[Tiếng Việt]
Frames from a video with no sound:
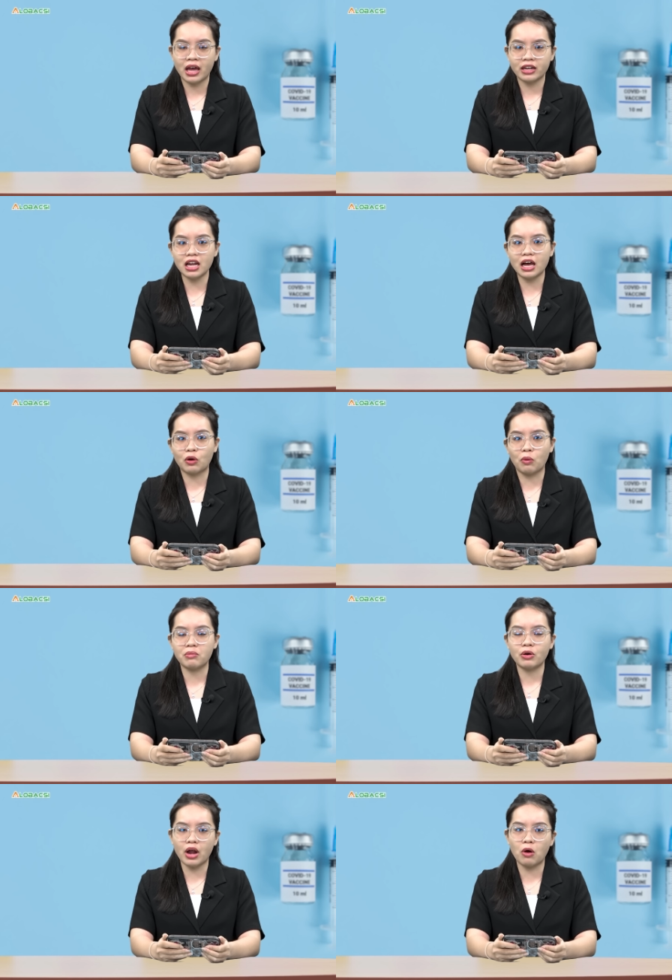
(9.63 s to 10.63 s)
đó là cục
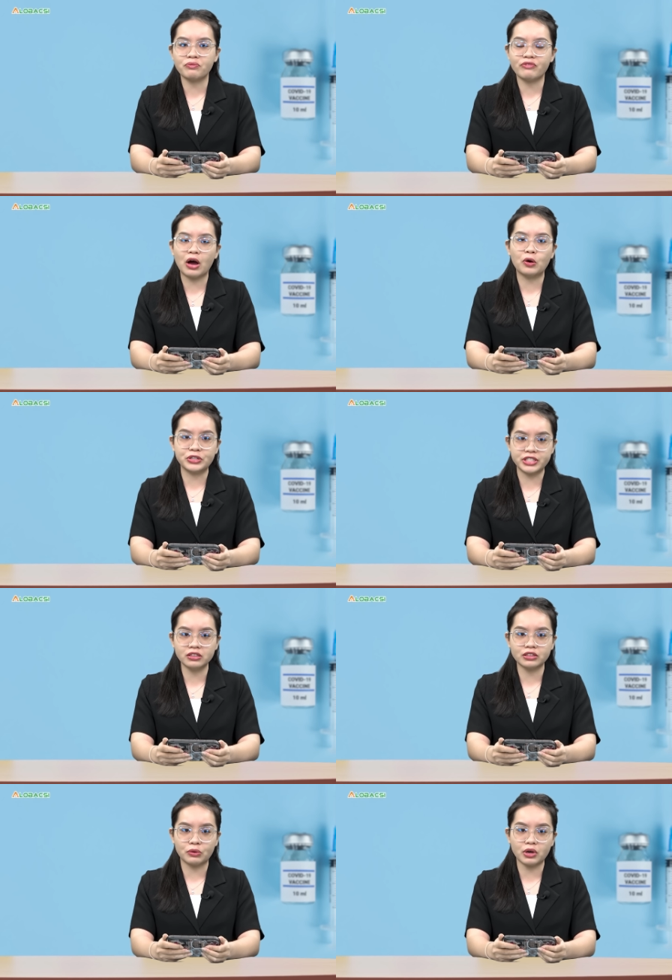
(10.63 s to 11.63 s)
máu đông và hội
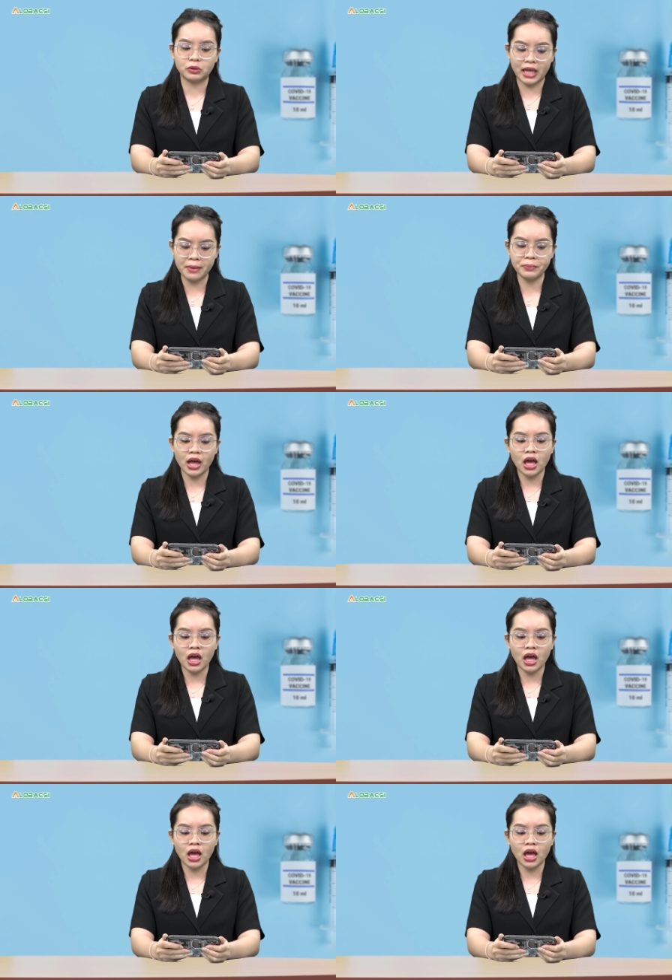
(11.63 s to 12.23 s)
chứng tiểu cầu thấp.